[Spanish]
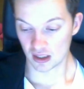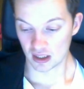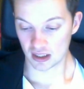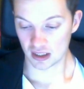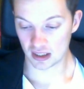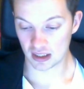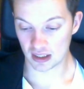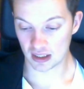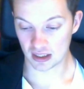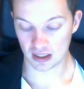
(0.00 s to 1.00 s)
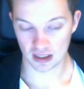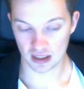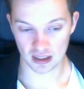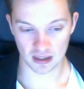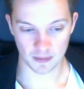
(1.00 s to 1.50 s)

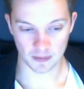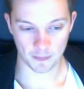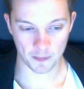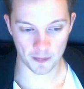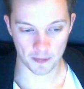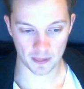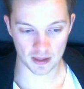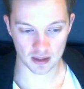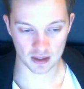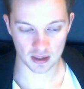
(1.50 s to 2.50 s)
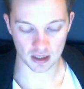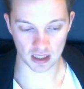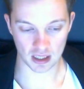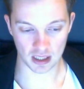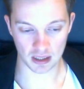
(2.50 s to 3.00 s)
Y,
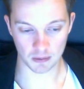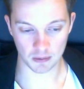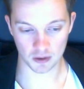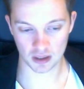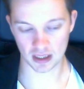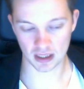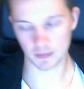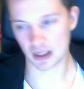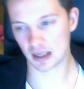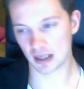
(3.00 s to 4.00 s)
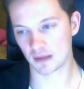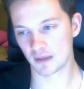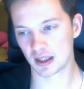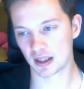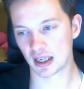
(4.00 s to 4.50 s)
y bueno, y también
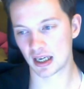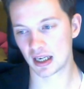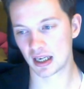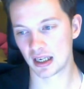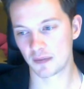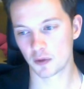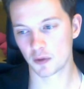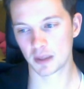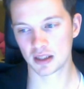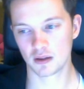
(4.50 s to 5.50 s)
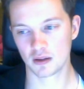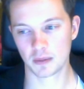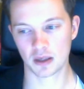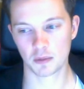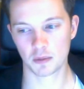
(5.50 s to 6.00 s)
vendrá el informático para
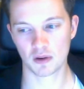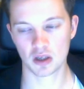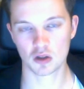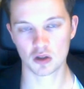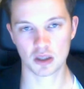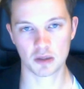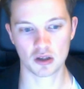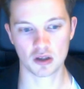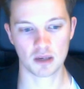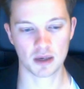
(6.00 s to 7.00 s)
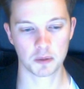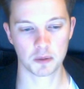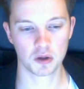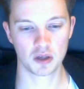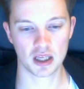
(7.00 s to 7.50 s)
comprobar unas cosas más con el Mac Pro
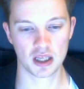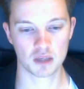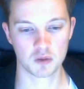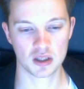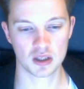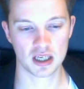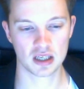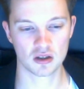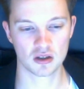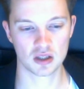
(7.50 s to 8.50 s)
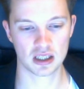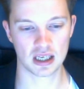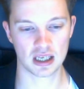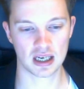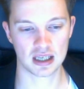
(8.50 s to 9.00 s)
y después de eso, si
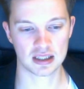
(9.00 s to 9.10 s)
ya